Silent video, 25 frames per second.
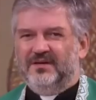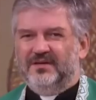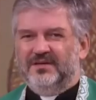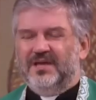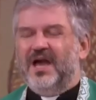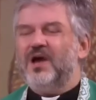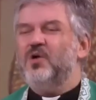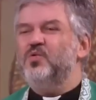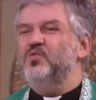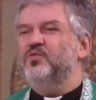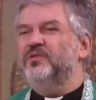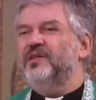
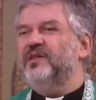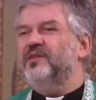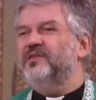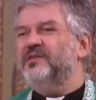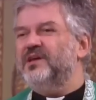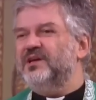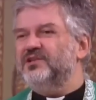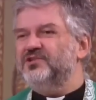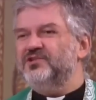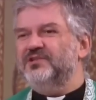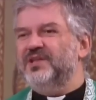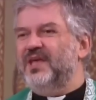jak
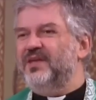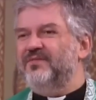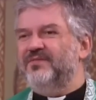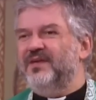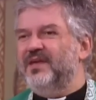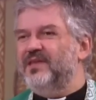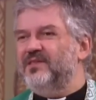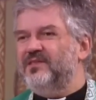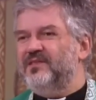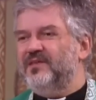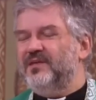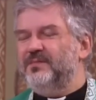uzyskać
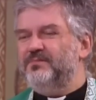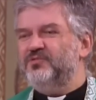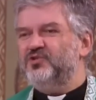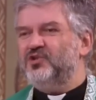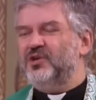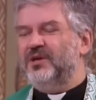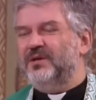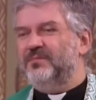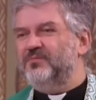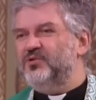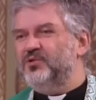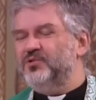najwięcej
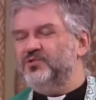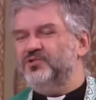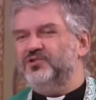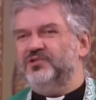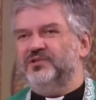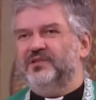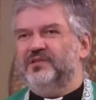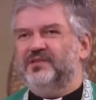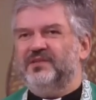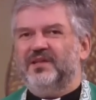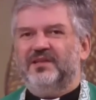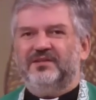
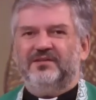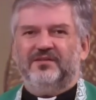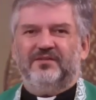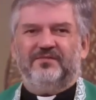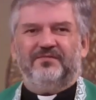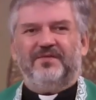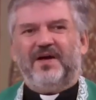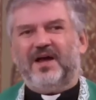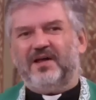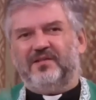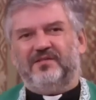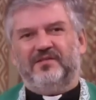przyjemności,
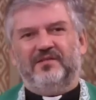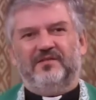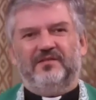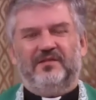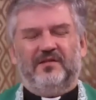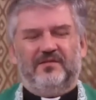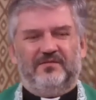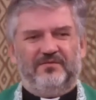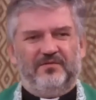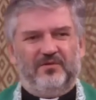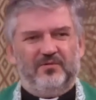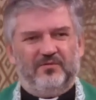satysfakcji
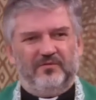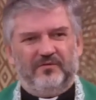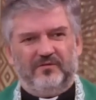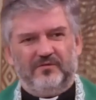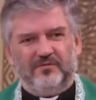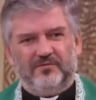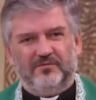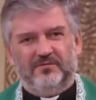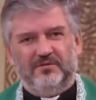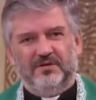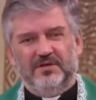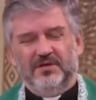ze
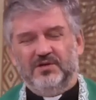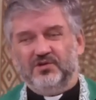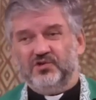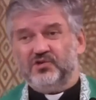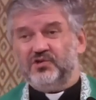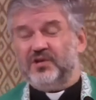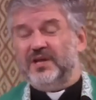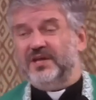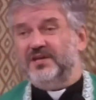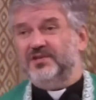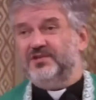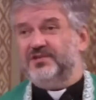związku,
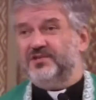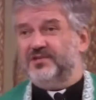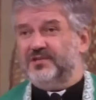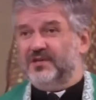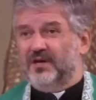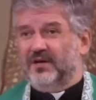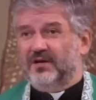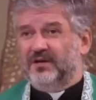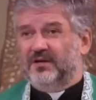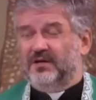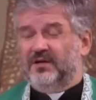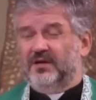
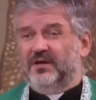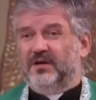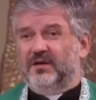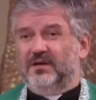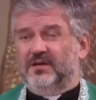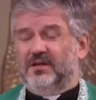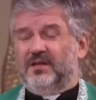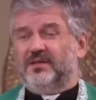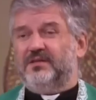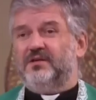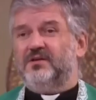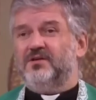szczęścia.
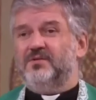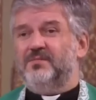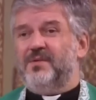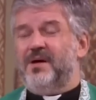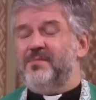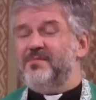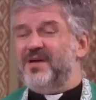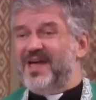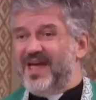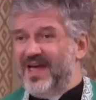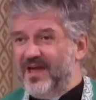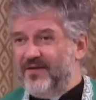I dlatego
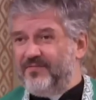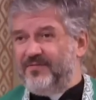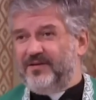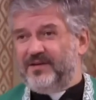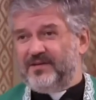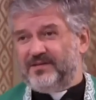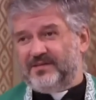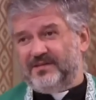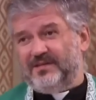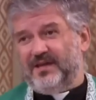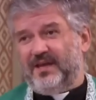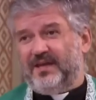mamy
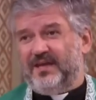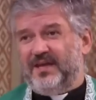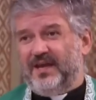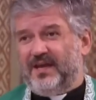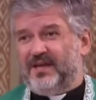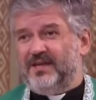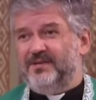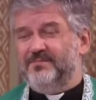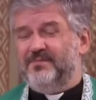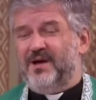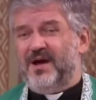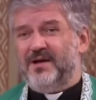efekt taki,
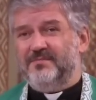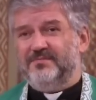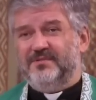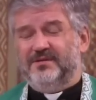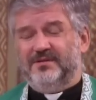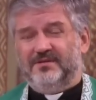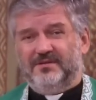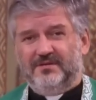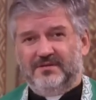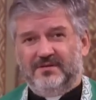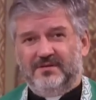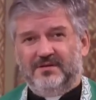jaki
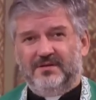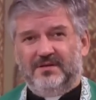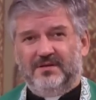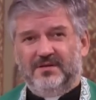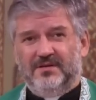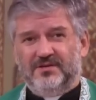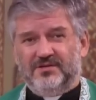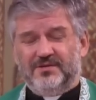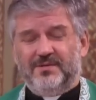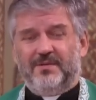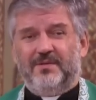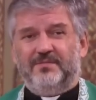mamy
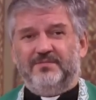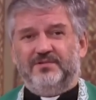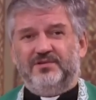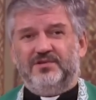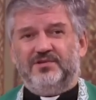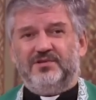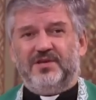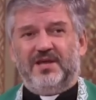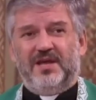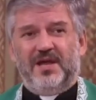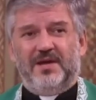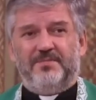że mamy
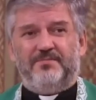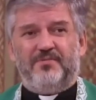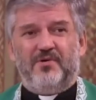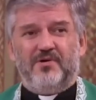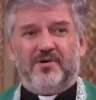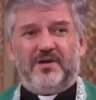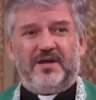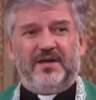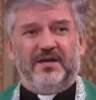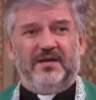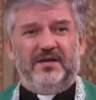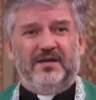dzisiaj
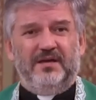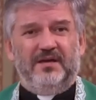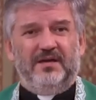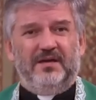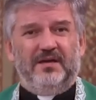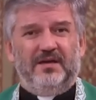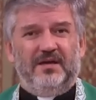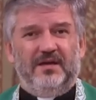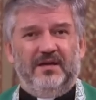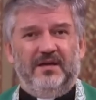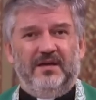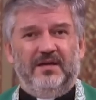epokę
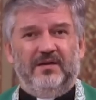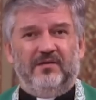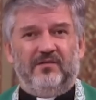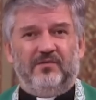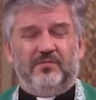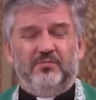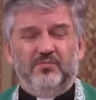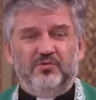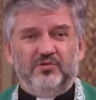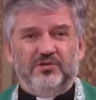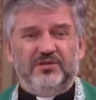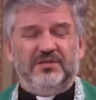e,
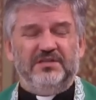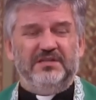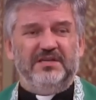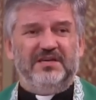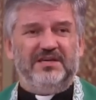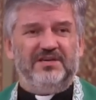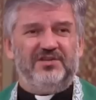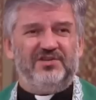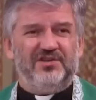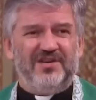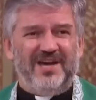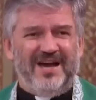
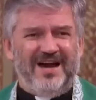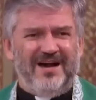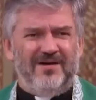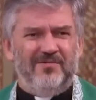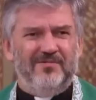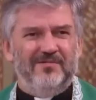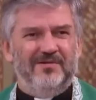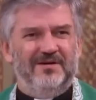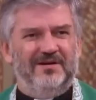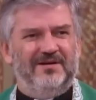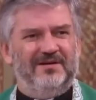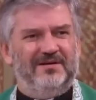smutnych
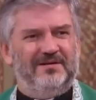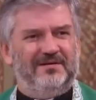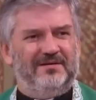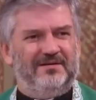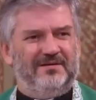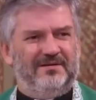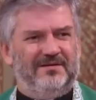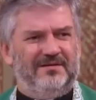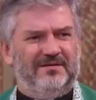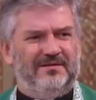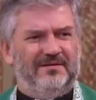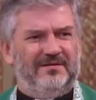ciał.
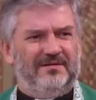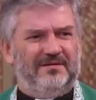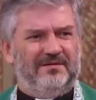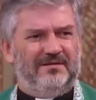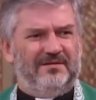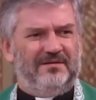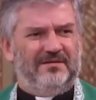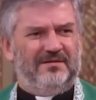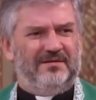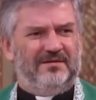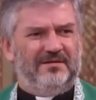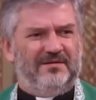
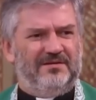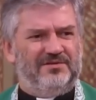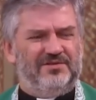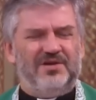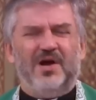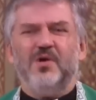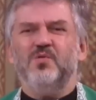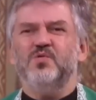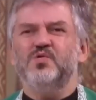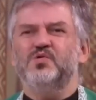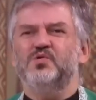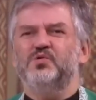
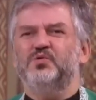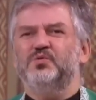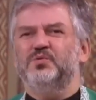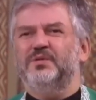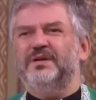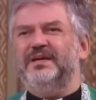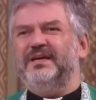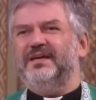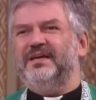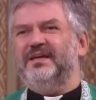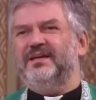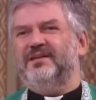Ciał,
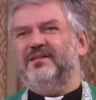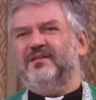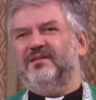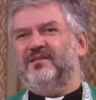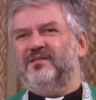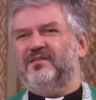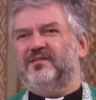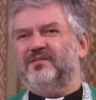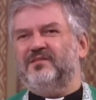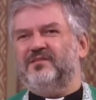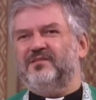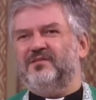które
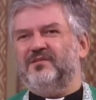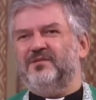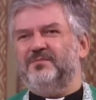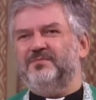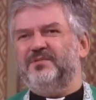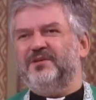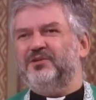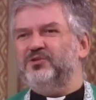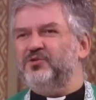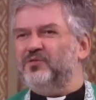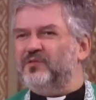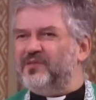
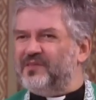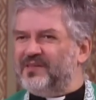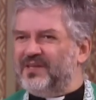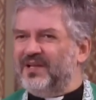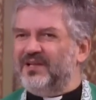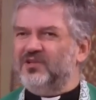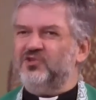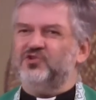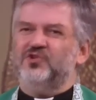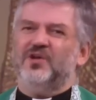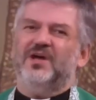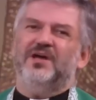sobie
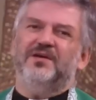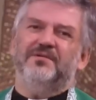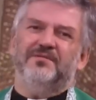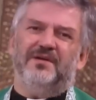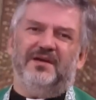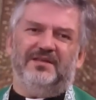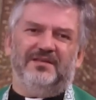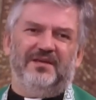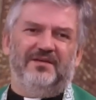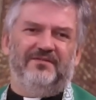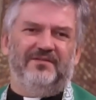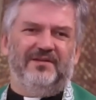dostarczają
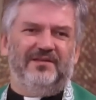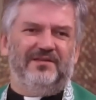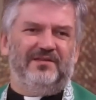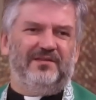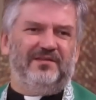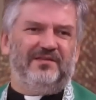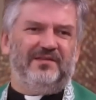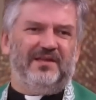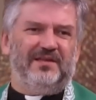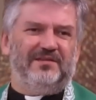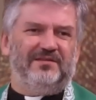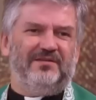jak
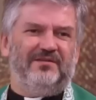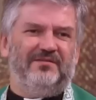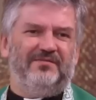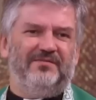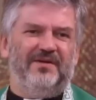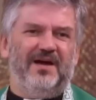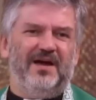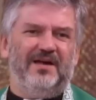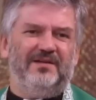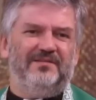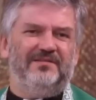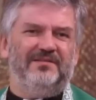najwięcej
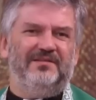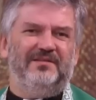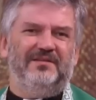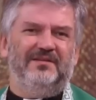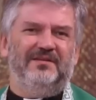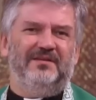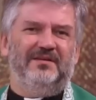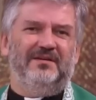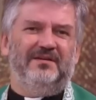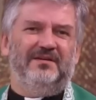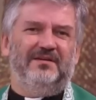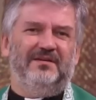satysfakcji,